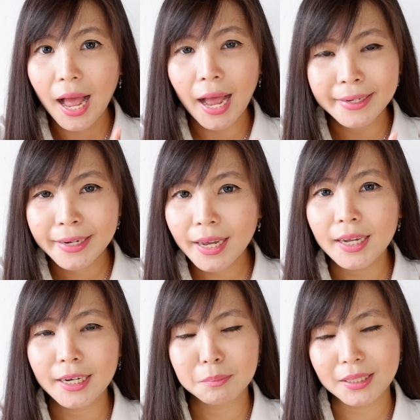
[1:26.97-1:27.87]
ada
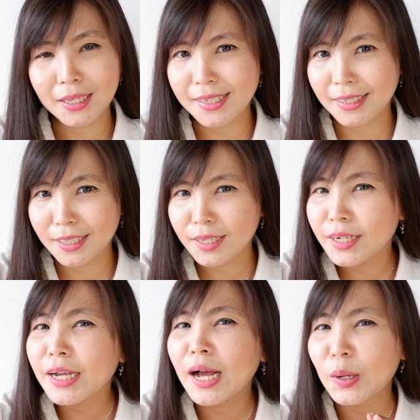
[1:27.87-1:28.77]
kenikmatan
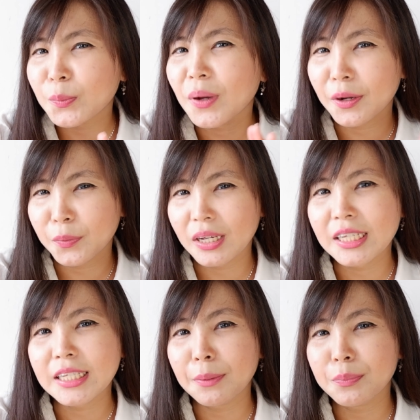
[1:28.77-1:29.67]
sendiri kalau makan
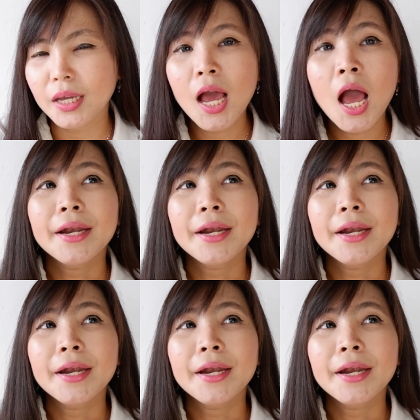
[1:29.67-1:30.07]
wasabi